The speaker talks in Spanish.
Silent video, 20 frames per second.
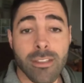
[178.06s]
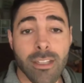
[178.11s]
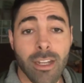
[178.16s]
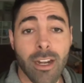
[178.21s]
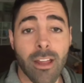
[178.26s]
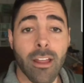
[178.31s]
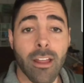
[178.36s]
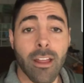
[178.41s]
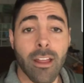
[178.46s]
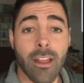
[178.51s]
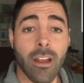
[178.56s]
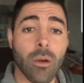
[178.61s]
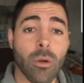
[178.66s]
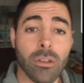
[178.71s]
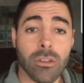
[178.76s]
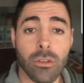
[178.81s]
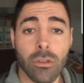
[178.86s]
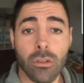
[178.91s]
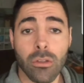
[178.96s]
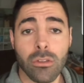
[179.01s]
igual les
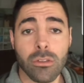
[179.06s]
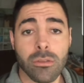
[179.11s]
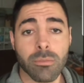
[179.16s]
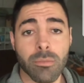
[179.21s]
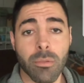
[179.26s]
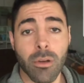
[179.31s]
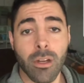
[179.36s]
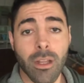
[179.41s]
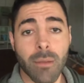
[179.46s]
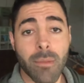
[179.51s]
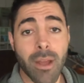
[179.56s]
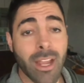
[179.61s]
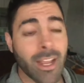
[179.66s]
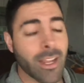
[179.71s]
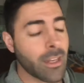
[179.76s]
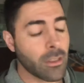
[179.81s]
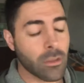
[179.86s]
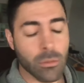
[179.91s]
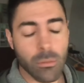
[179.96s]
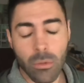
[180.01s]
agradezco a todos porque me
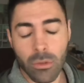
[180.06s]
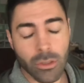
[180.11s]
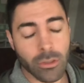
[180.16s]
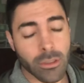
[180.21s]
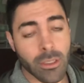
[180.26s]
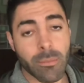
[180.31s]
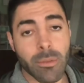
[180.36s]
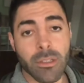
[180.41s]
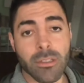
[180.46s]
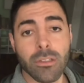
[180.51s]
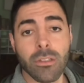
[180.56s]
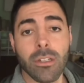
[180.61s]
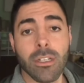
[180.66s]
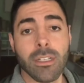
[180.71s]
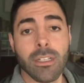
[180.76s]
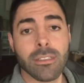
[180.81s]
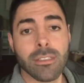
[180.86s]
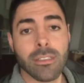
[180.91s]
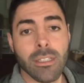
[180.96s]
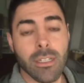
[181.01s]
han escrito un montón de
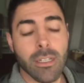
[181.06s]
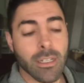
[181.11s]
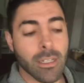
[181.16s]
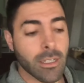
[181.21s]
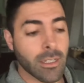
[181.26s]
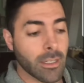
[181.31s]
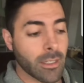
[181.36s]
personas